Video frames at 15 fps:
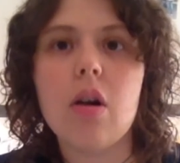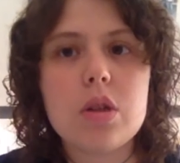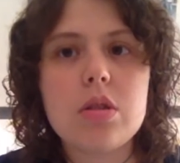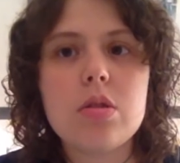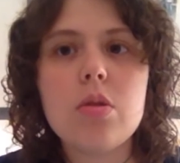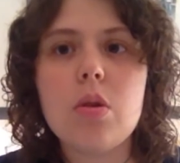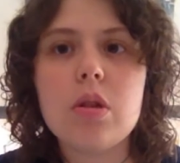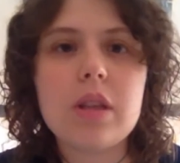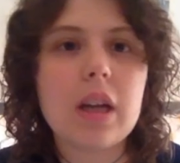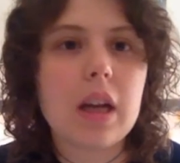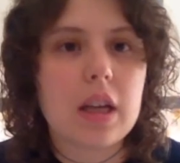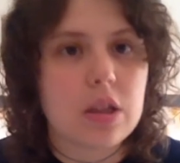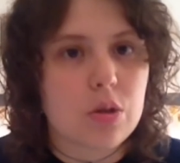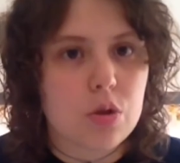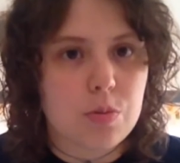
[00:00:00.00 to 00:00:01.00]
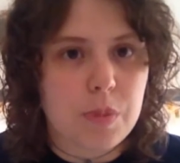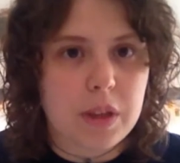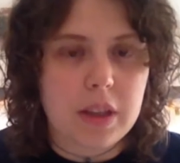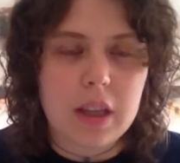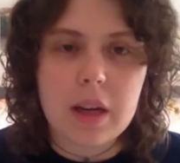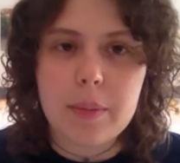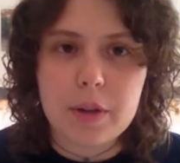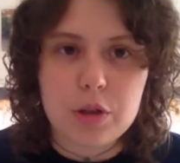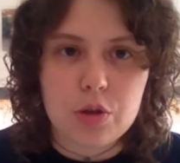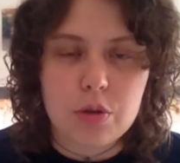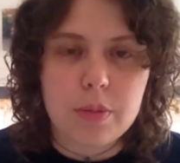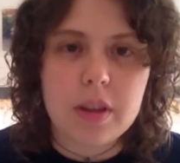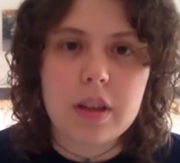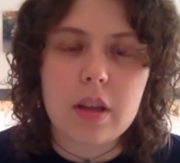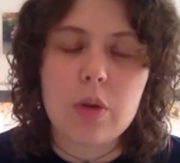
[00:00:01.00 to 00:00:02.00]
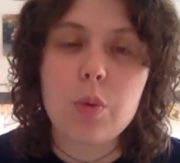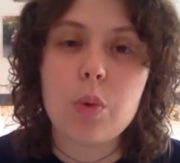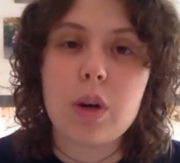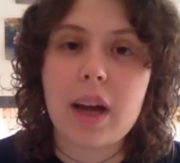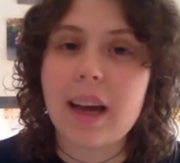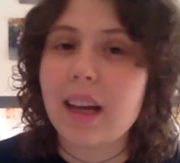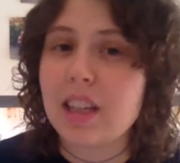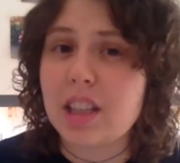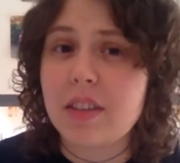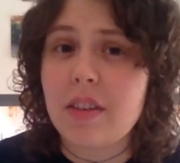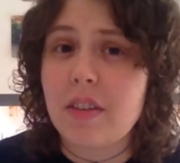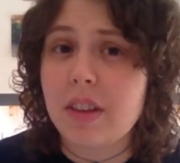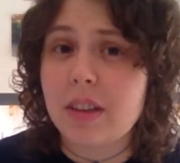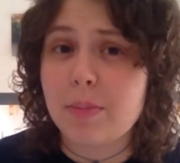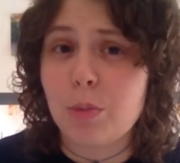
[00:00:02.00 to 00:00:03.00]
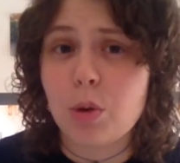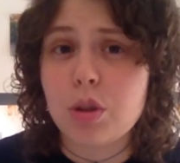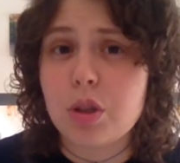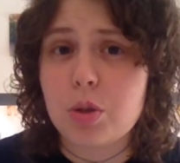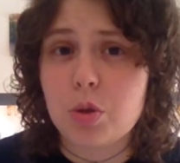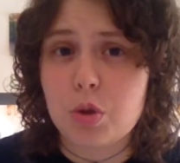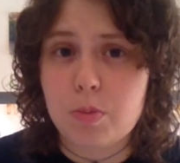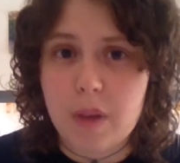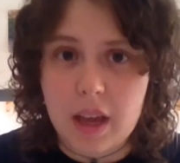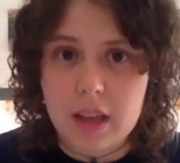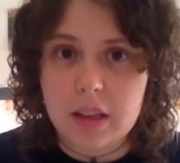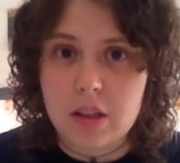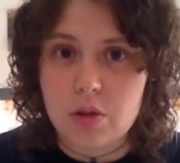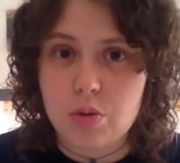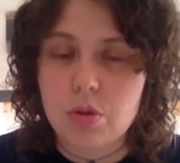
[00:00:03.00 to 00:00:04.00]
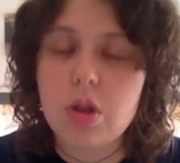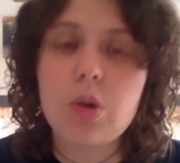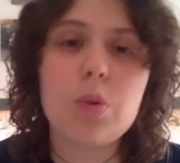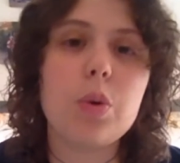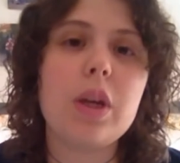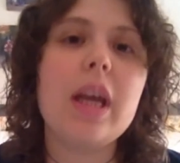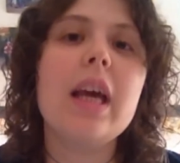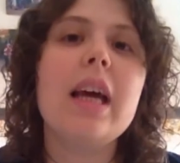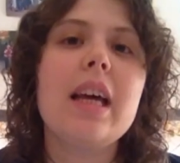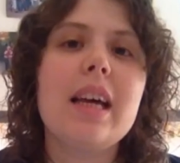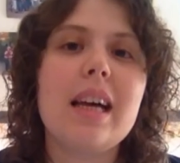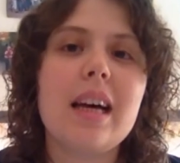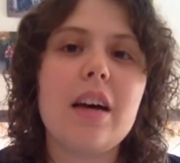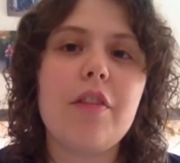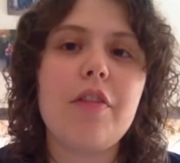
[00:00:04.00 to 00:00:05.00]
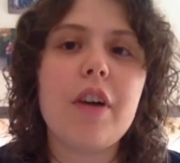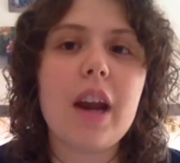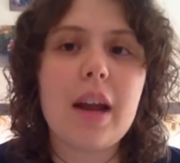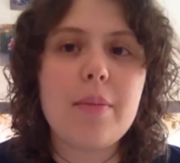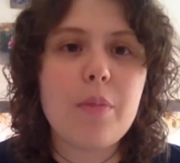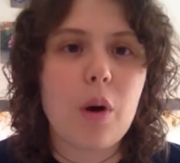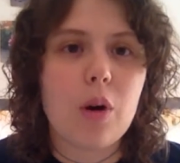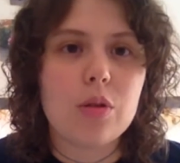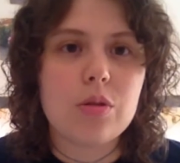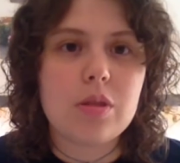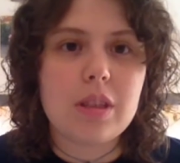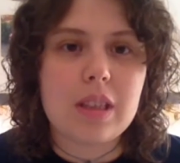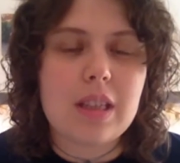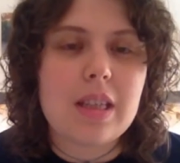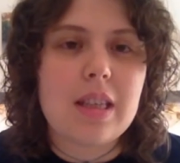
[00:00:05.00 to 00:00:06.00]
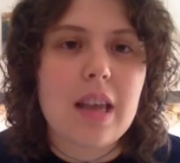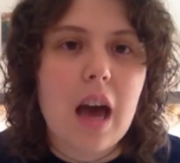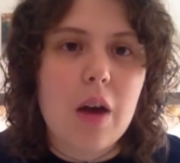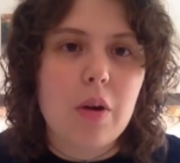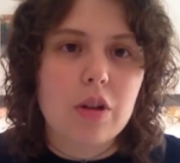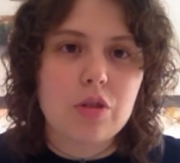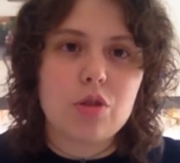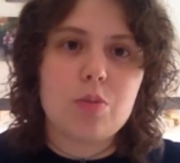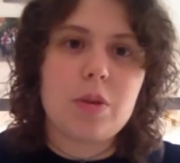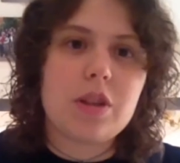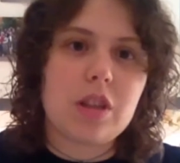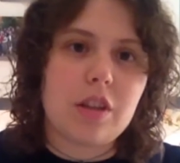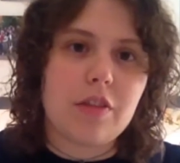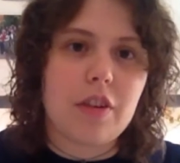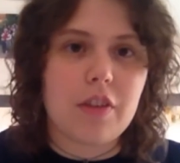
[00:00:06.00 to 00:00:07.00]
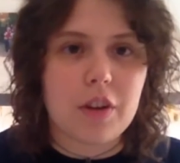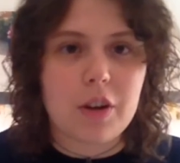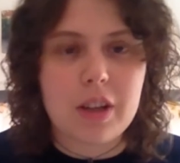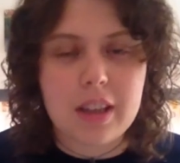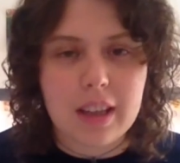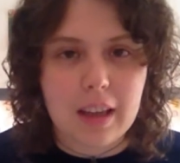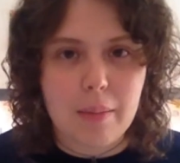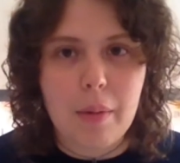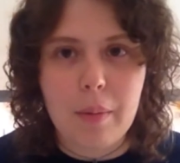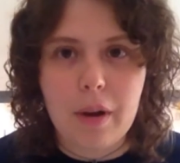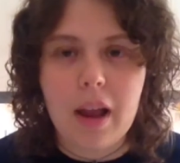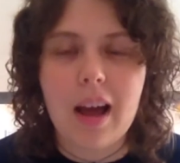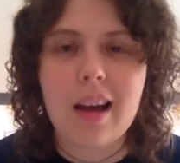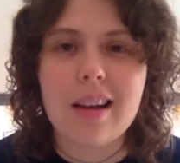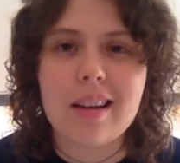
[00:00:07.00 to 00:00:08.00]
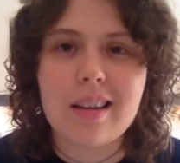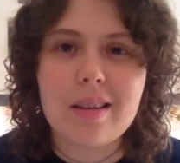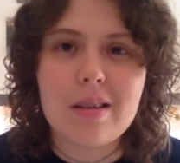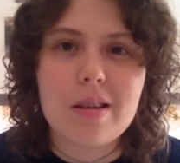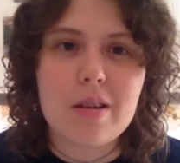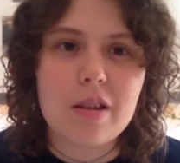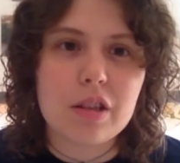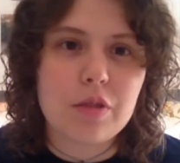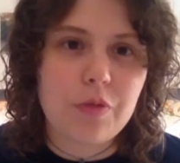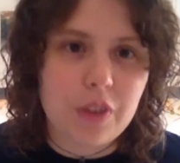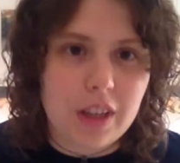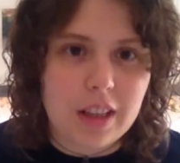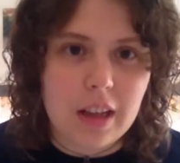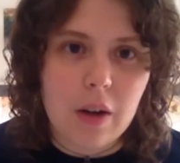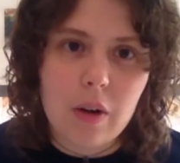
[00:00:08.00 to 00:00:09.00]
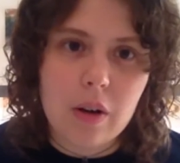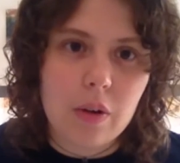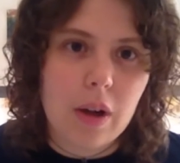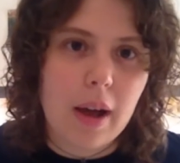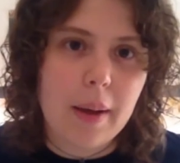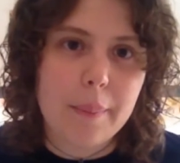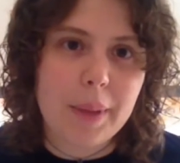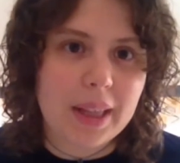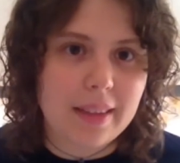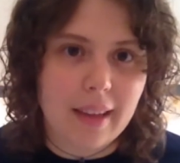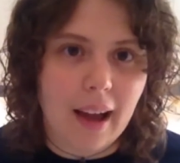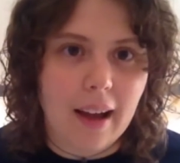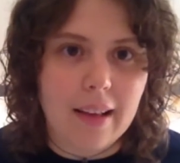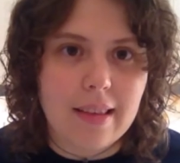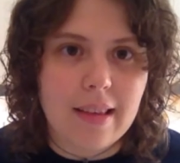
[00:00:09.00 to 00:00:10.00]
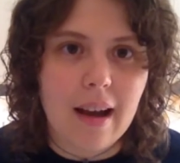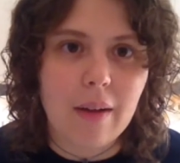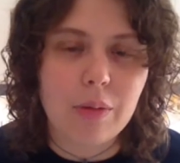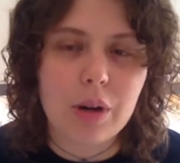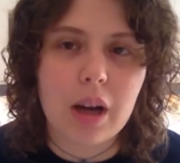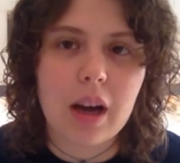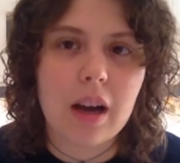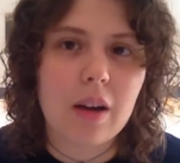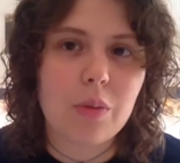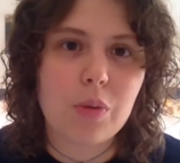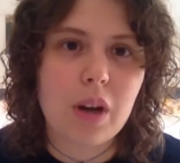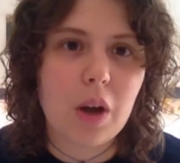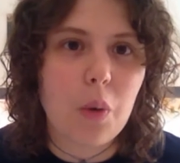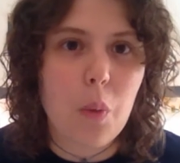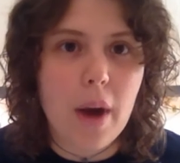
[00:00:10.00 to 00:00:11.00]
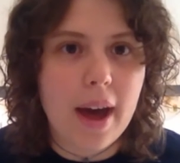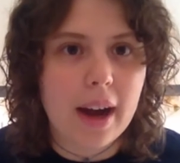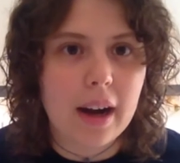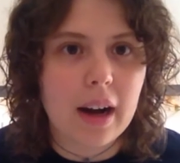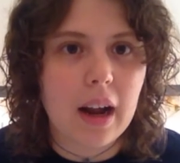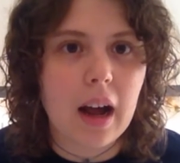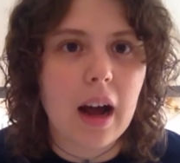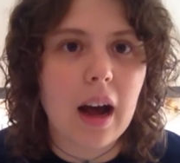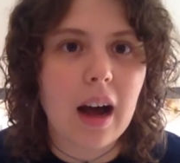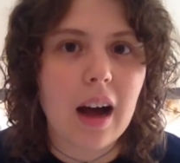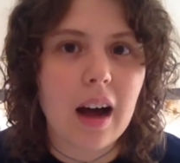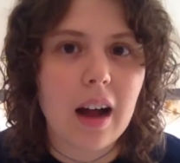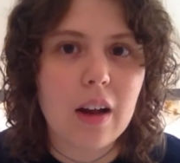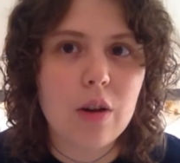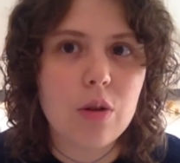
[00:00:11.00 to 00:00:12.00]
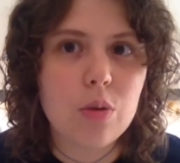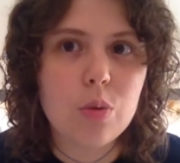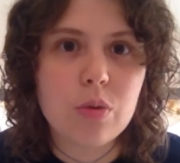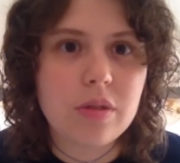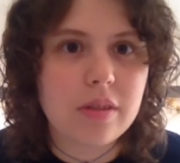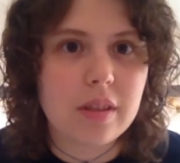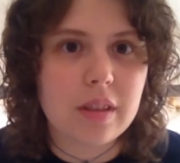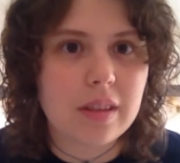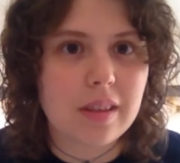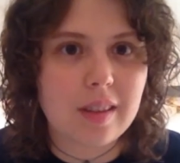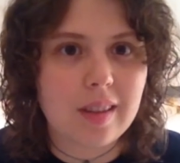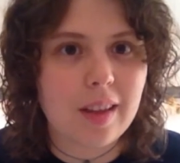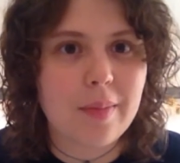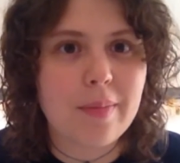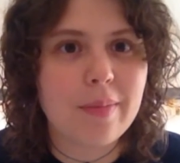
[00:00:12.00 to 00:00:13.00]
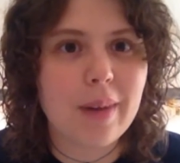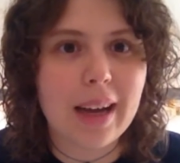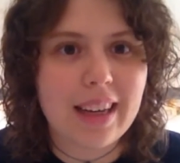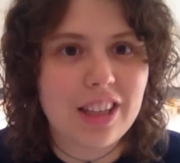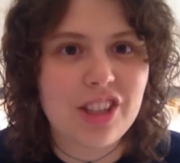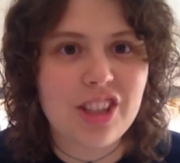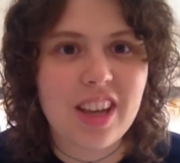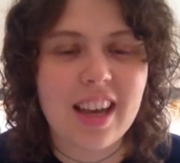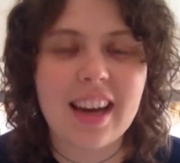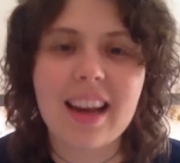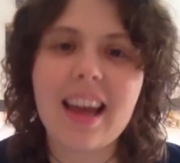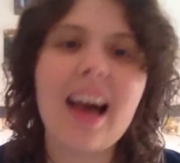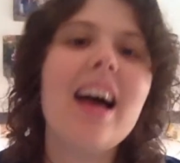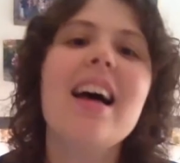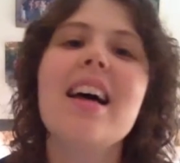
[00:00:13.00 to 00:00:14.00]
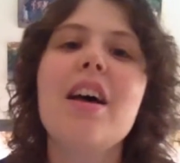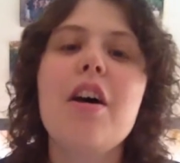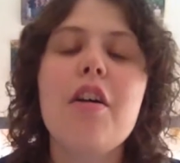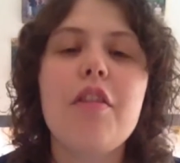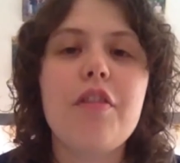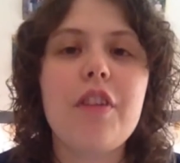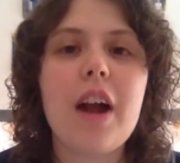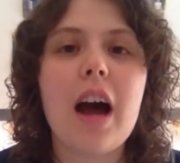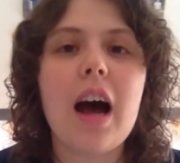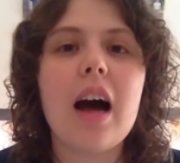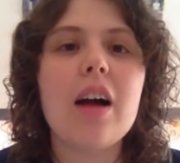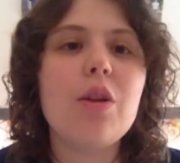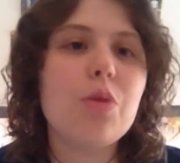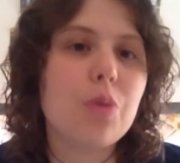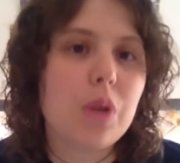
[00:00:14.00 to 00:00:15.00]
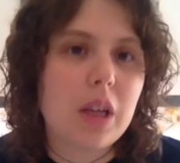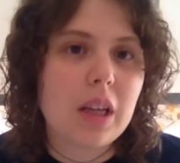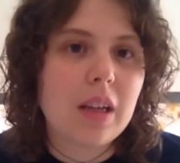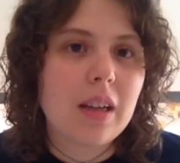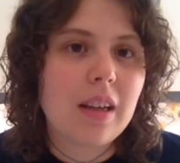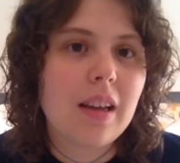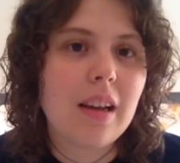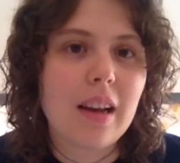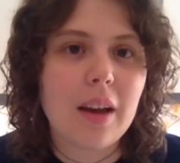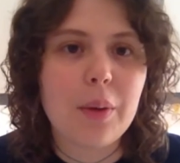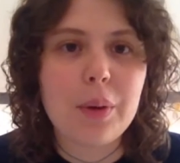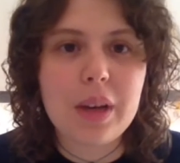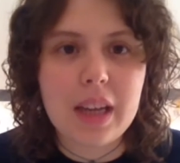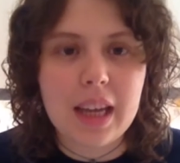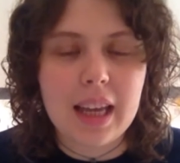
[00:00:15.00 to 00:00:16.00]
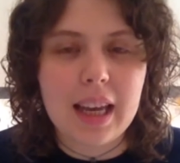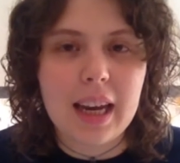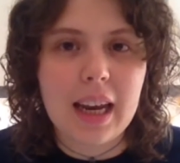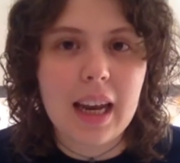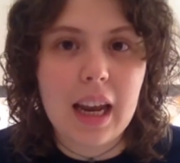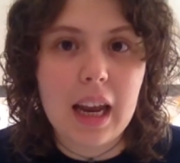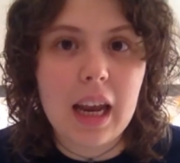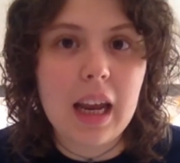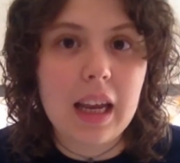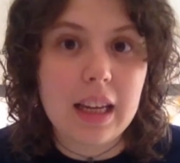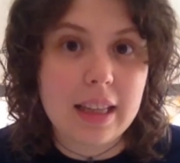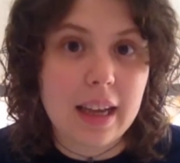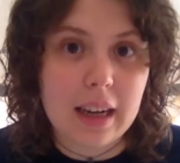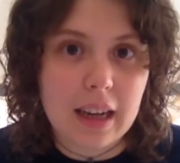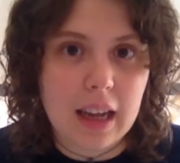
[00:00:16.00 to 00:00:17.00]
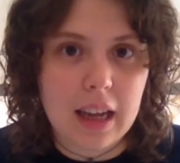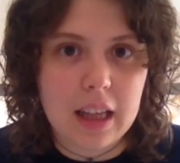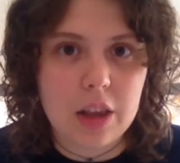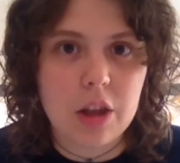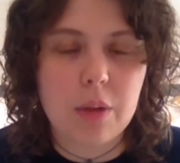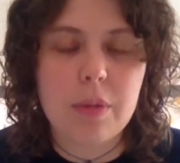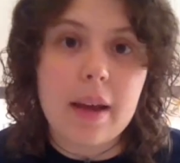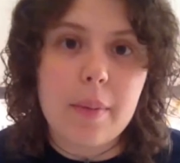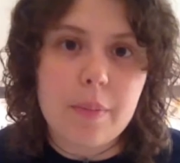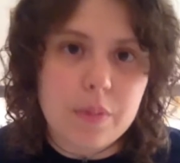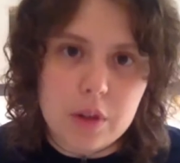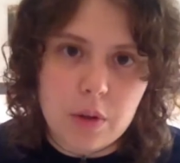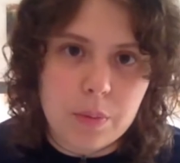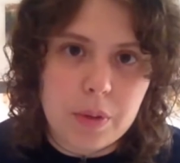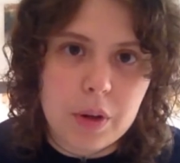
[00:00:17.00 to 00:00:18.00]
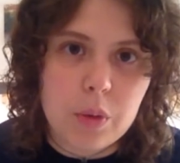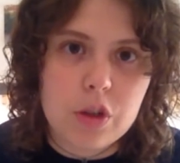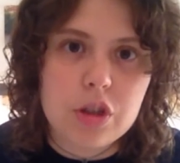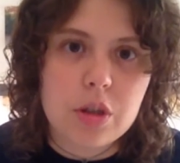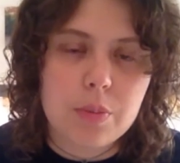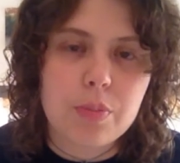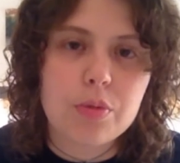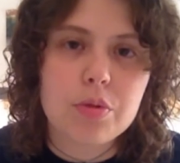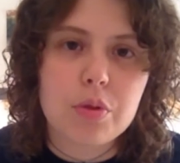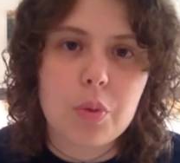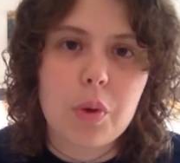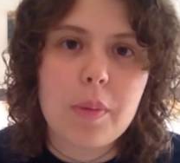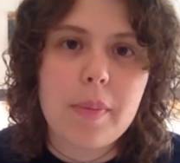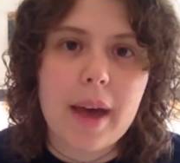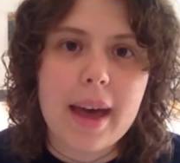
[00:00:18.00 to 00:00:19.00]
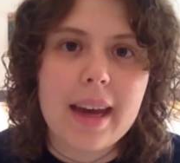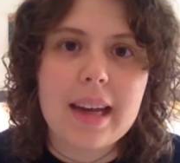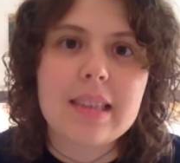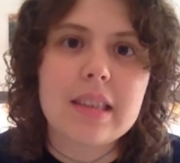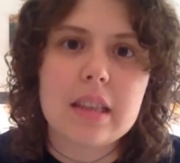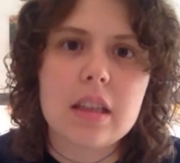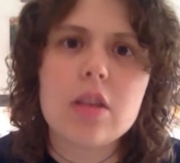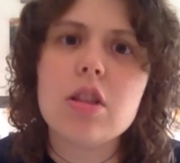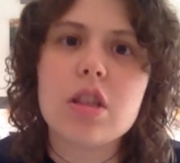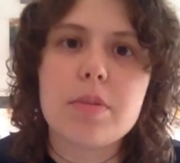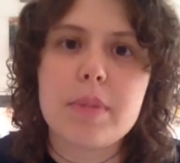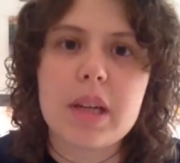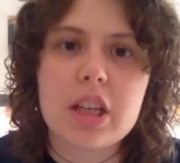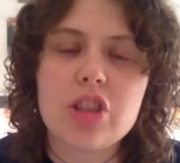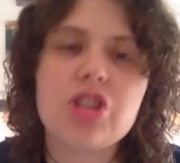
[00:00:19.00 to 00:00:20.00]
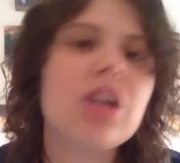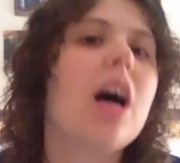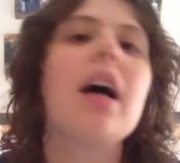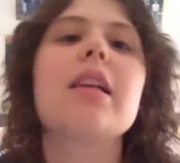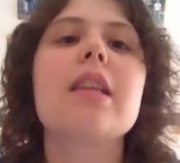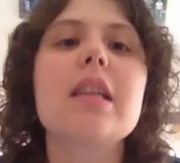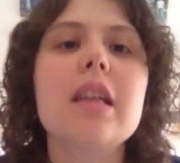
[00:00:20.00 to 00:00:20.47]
Questo oltre che insospettire maggiormente Luna che già aveva molti sospetti su di lui, eh, farà in modo di iniziare una specie di, fra virgolette, chiamiamola eh, sfida, una battaglia, una, una guerra all'ultima ricerca fra lui, le guerriere e il Dark Kingdom. E non per questo appunto qui Meryl, sentendosi minacciata